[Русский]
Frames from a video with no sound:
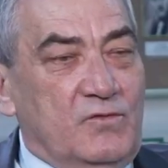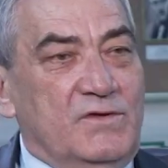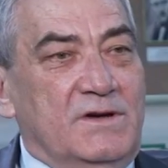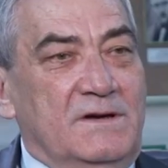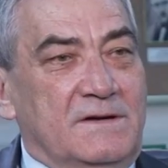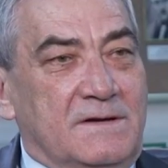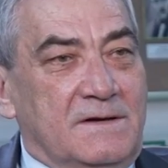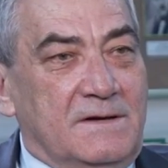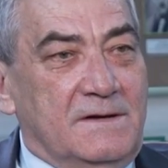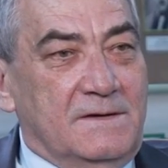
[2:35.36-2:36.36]
увидели
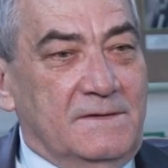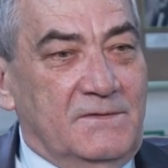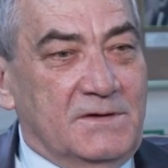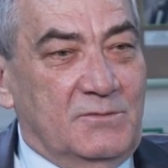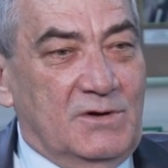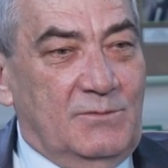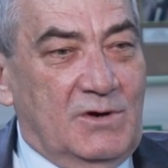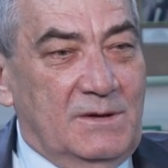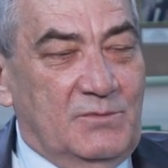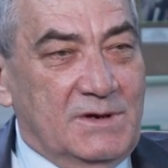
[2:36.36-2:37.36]
в этом
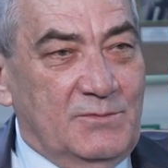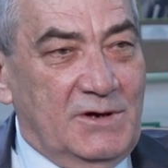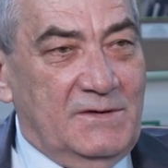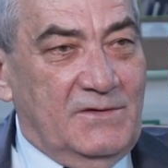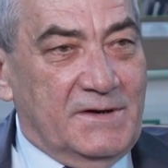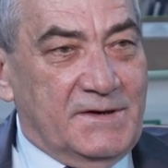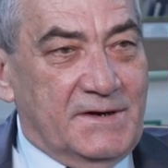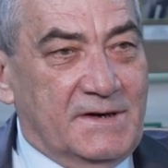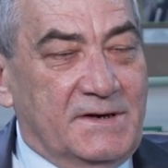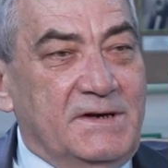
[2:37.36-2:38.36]
глобальном потеплении в
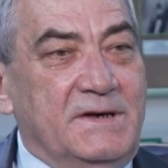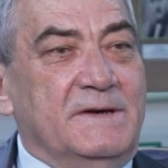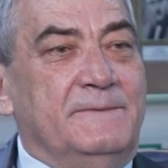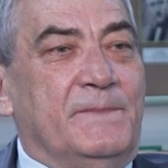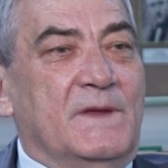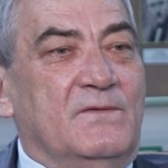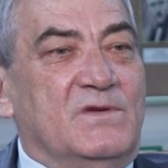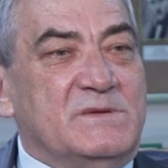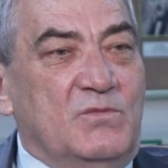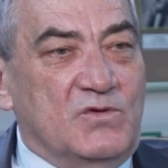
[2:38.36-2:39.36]
Арктике? Какие
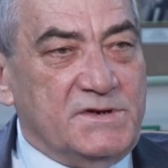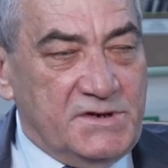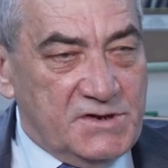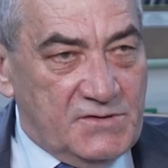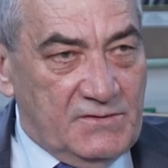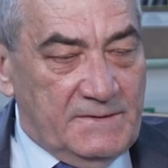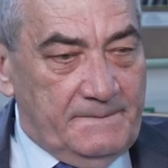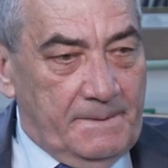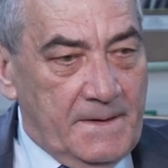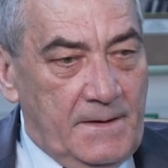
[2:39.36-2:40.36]
возможности, что ли?
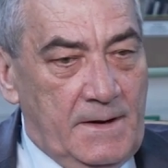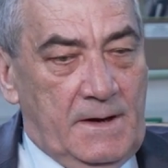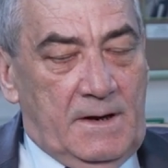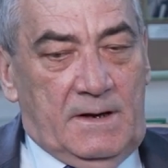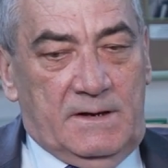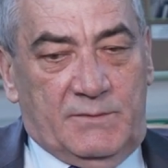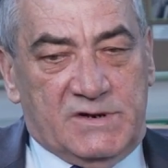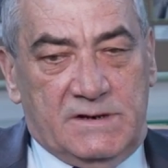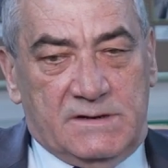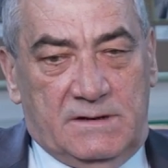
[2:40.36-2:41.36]
Я бы
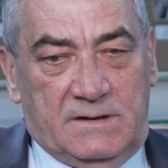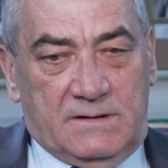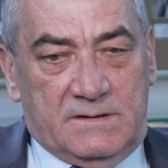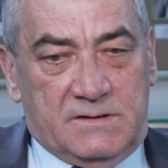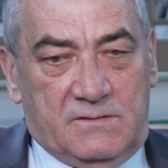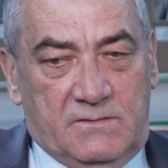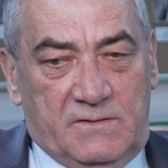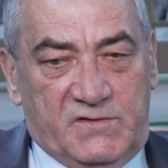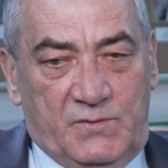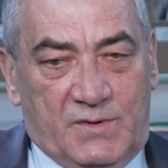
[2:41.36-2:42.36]
сказал,
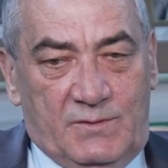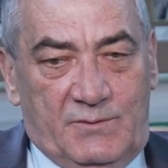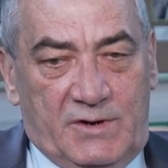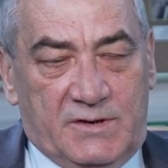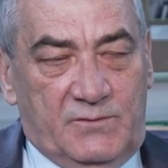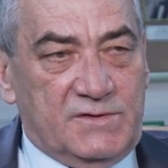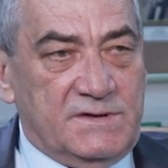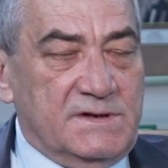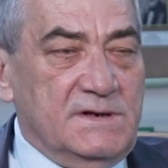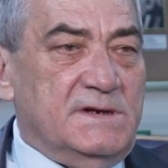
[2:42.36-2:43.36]
что всю проблематику
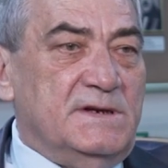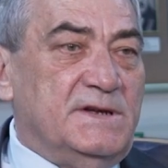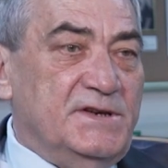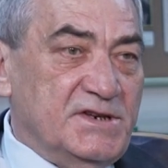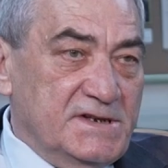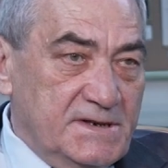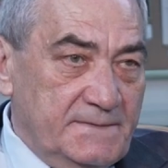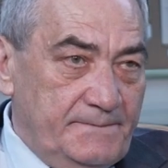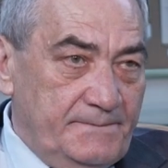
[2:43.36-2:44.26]
можно разделить на три части –